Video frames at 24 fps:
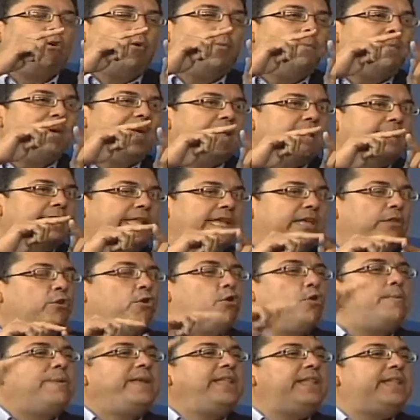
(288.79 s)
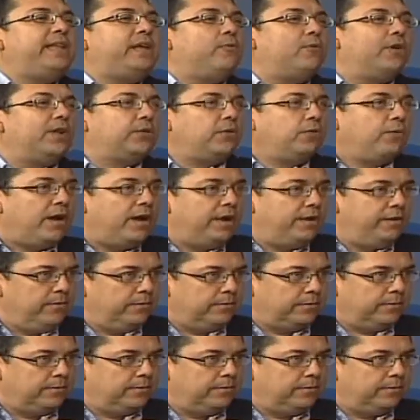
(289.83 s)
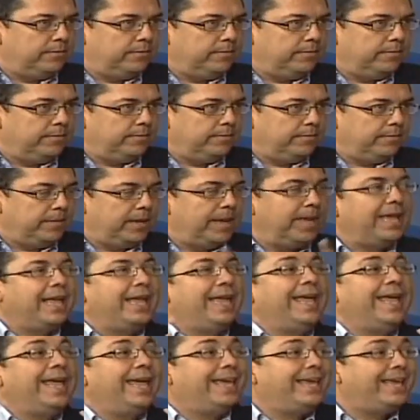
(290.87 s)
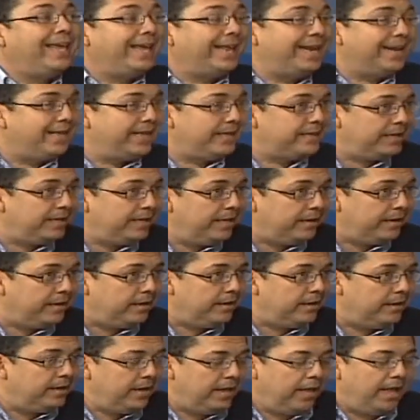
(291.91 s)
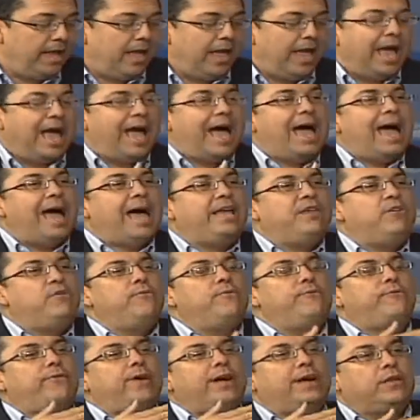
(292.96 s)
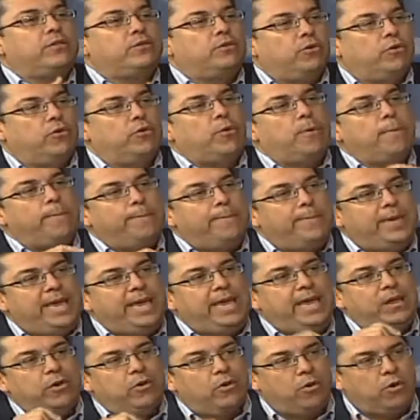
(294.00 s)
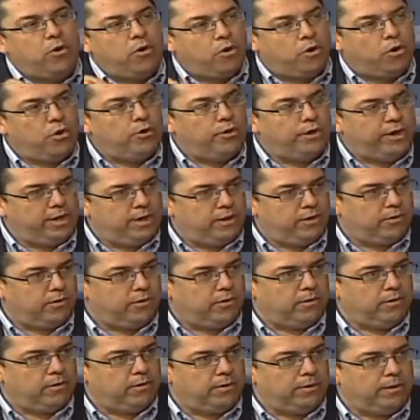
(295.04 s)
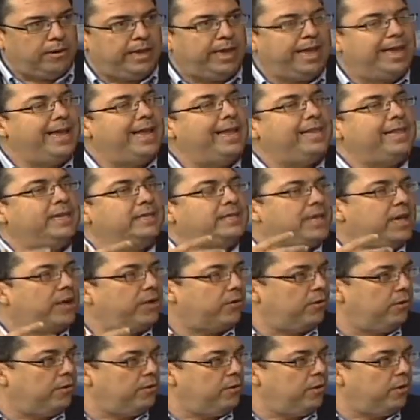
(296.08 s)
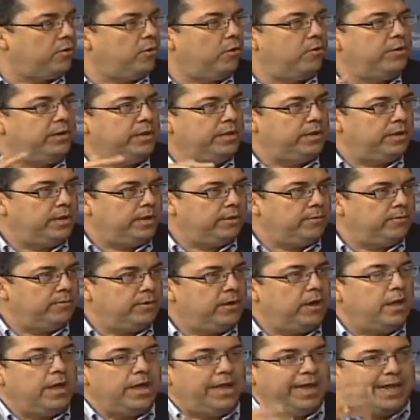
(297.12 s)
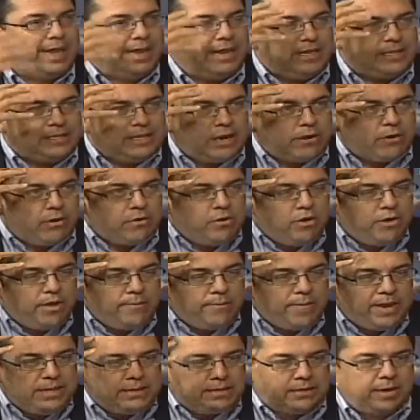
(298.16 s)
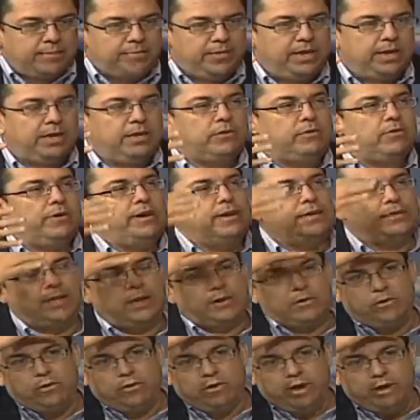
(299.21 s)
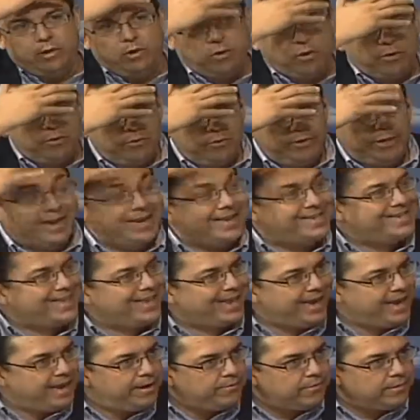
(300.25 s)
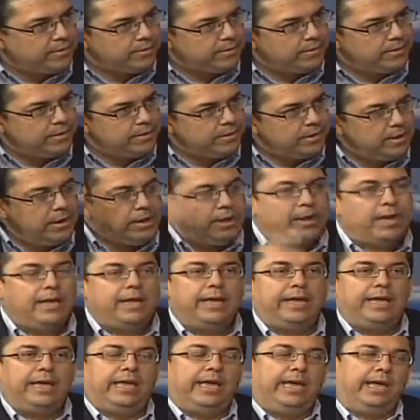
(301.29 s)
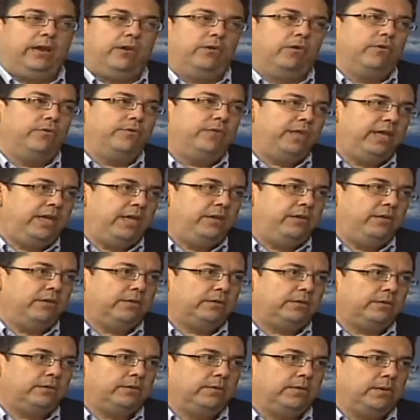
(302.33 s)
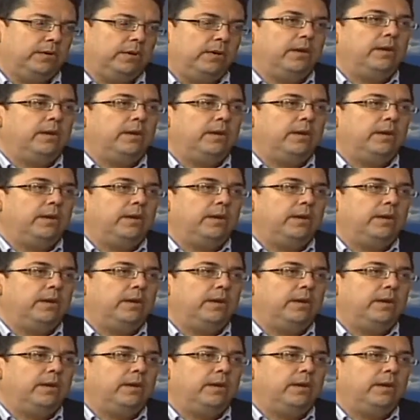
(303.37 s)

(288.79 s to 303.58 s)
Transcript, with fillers: los 22 o 24 años. ¿Qué quiere decir? hay un factor biológico en el desarrollo cognitivo, en el desarrollo de pensamiento, en el desarrollo del lobo, en el cerebro. En los niños